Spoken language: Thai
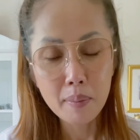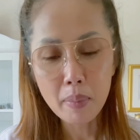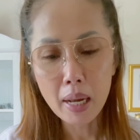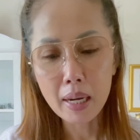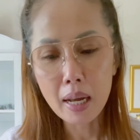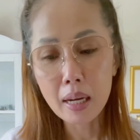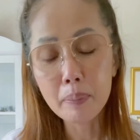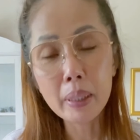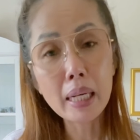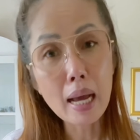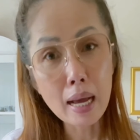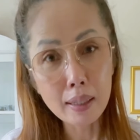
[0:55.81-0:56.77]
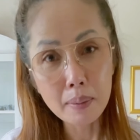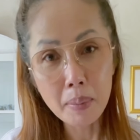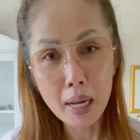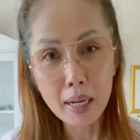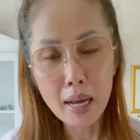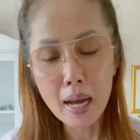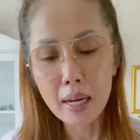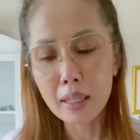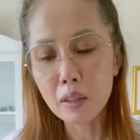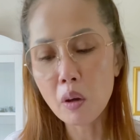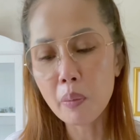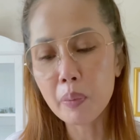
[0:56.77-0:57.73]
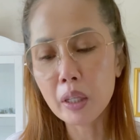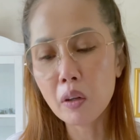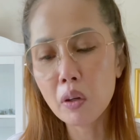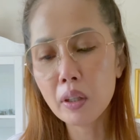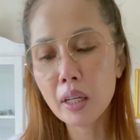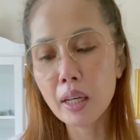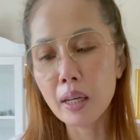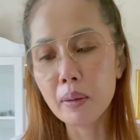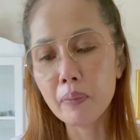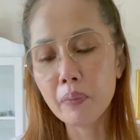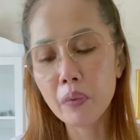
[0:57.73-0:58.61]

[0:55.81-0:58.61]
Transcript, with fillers: มารดาบิดาหรือมารดาเนี่ยต้องเป็นคนอ่า